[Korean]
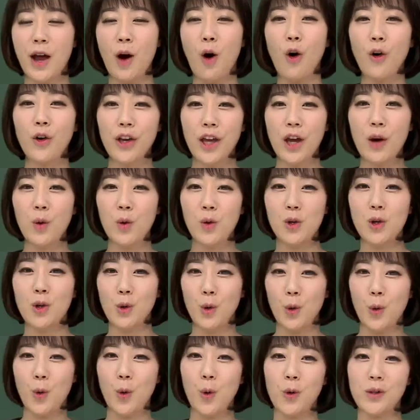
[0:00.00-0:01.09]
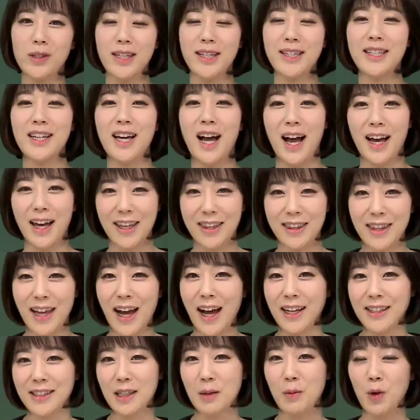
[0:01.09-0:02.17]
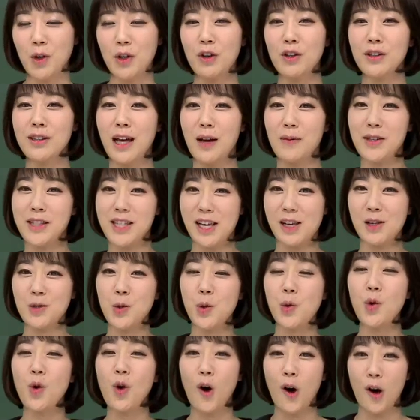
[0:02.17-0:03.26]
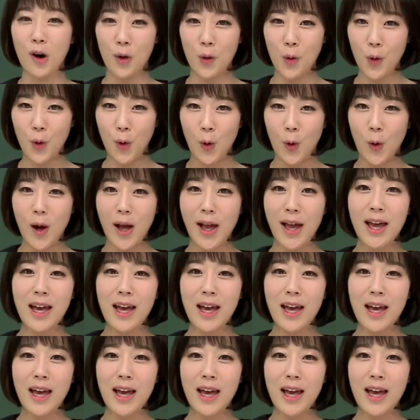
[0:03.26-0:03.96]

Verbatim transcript: 어깨에 올려놓고 셋이 가겠다 이제 뭐 이런 답이 제일 좋은 것 같고